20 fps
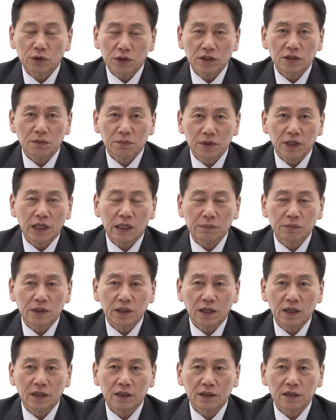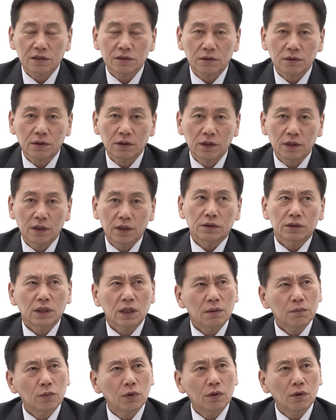못해서 미안합니다. 그래서
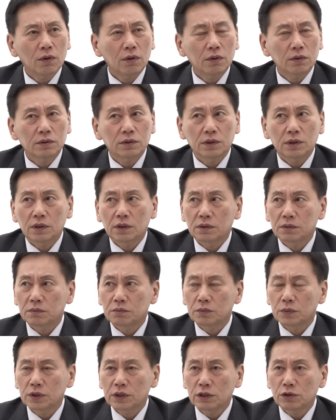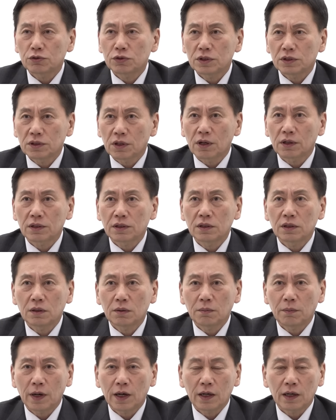그때 뭐그 일주일
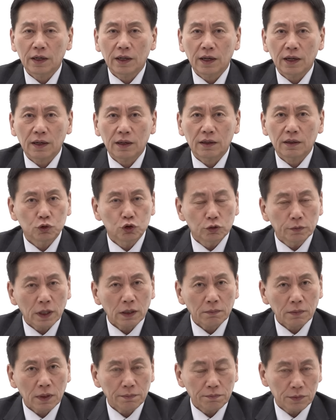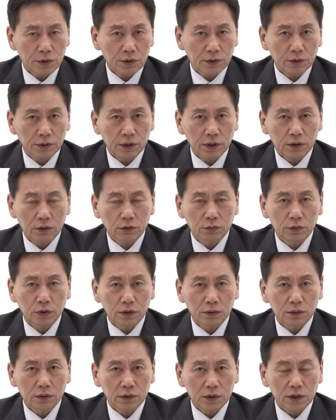열흘 만에 수백만 명이
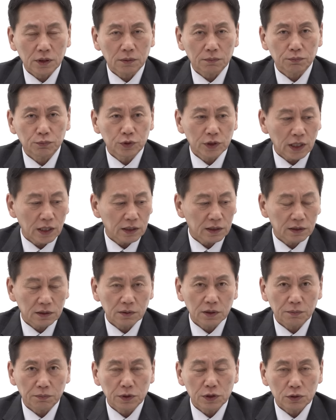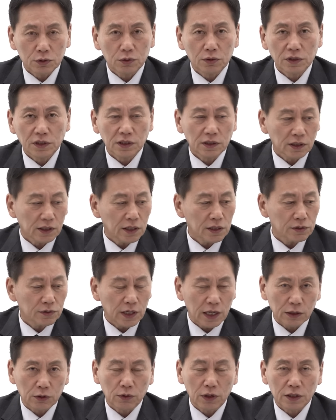노무현 이제 분양 이제 빈소를 찾아가서
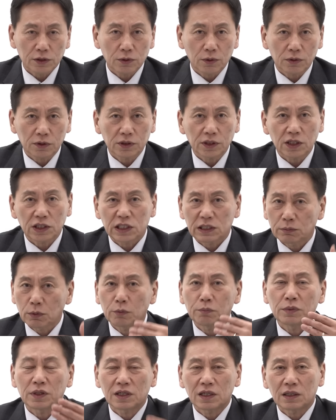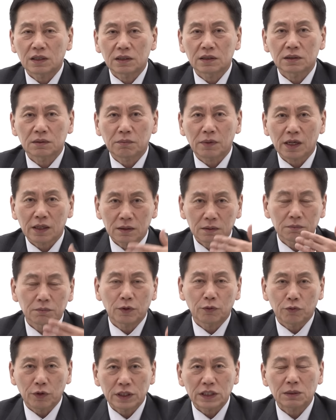애도를 하죠. 그때 지몬미를 막
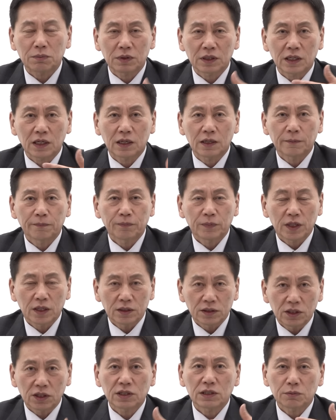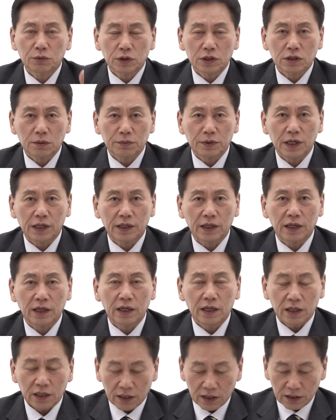외칩니다. 지키지 못해서 미안해.
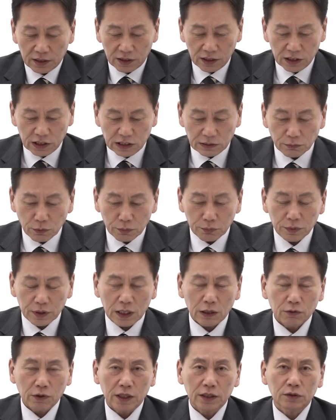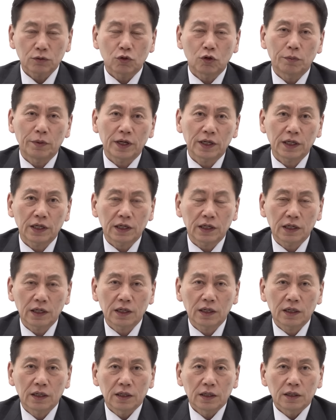이 지몬미라고 하는
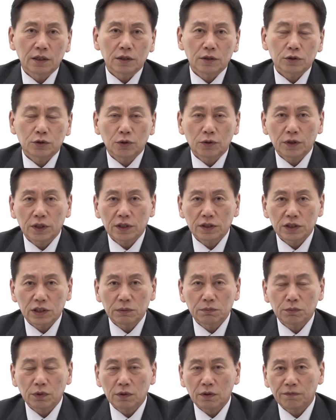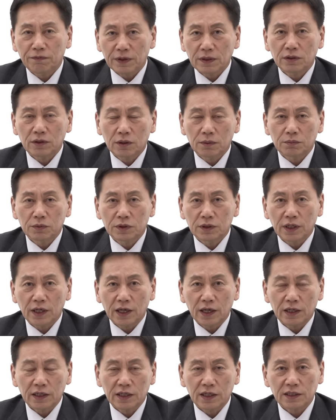고백이 소위 진보
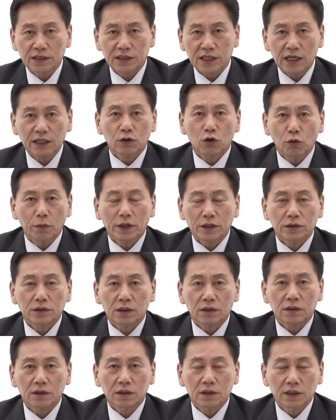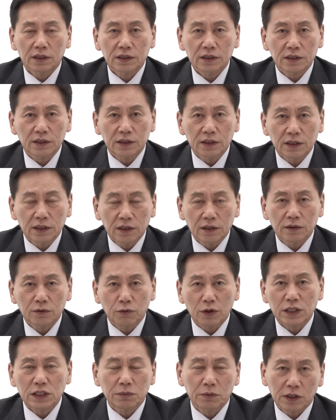팬덤들의 자기 고백적 그 이런
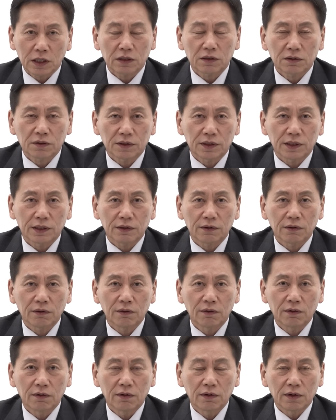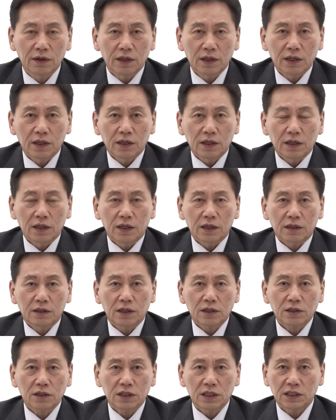외침이 됐던 거예요.
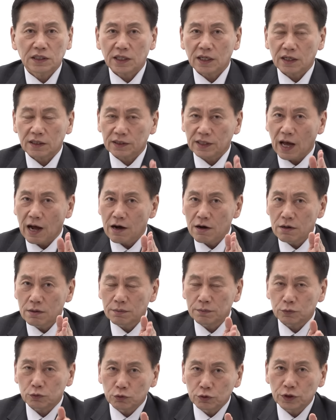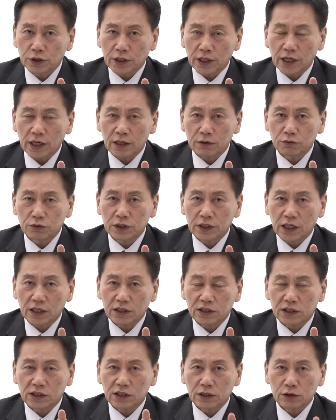그래서 이제 다음 우리의
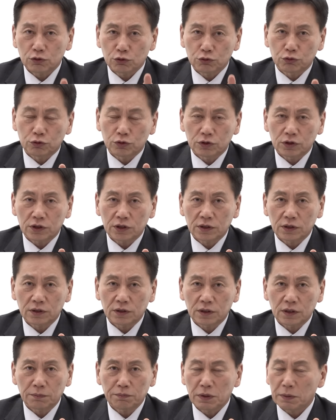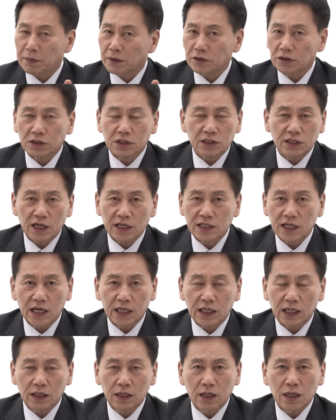우리가 지킬 주군들은 비판적 지지하지
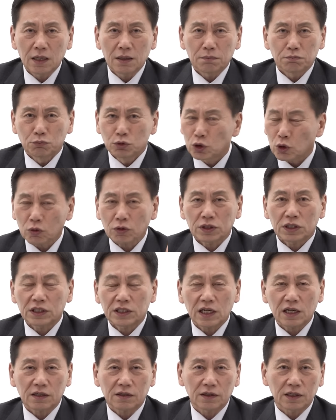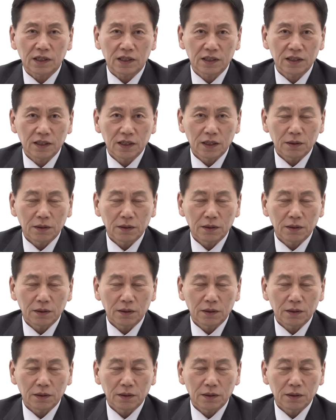않아. 무조건 지지할 거야.